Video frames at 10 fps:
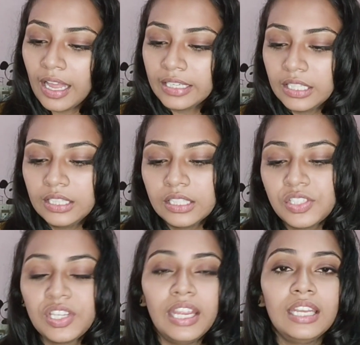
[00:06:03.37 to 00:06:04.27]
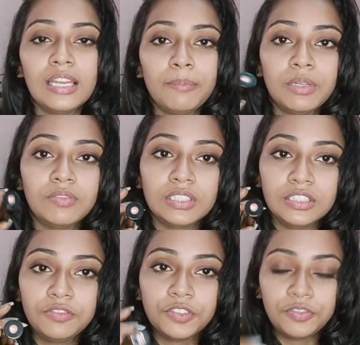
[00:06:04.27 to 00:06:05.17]
அண்ட் இந்த ஷேட் நம்பர்
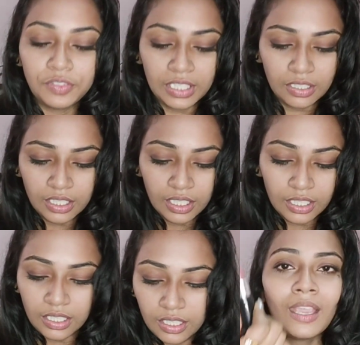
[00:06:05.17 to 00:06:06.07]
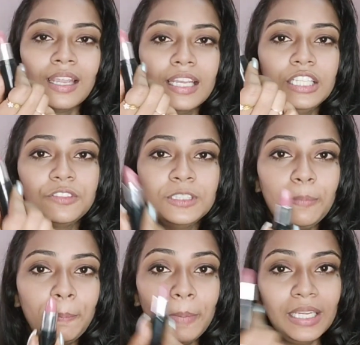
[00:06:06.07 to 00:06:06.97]
வந்து ஃபிஃப்டீன் இது
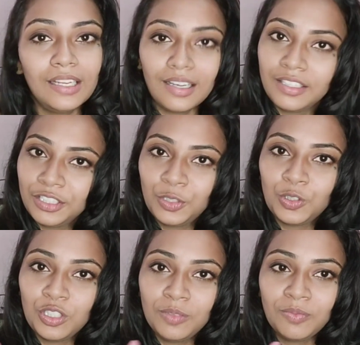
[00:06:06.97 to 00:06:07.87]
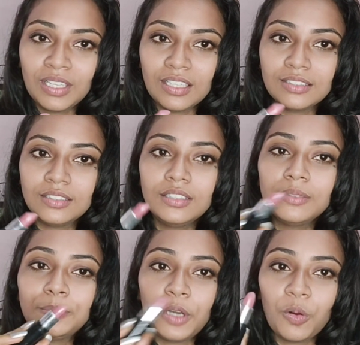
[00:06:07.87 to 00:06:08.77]
வந்து பிங்க் அண்டர் டோன்லேயும் வராது
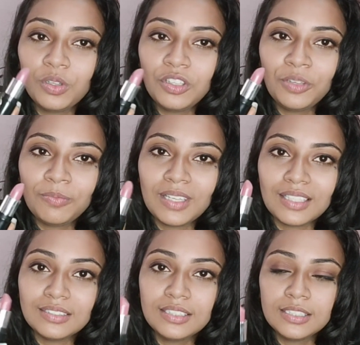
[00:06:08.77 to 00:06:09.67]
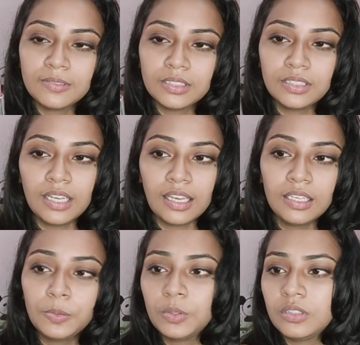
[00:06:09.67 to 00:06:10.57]
ப்ரௌன்லேயும் வராது இது வந்து
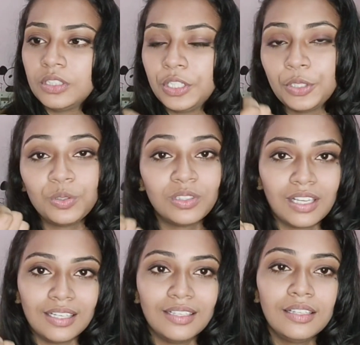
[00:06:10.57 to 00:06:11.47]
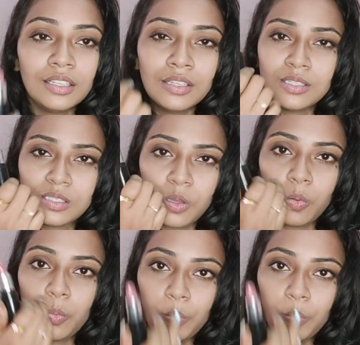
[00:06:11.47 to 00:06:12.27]
நல்ல ஒரு நியூட் கலர் ஸோ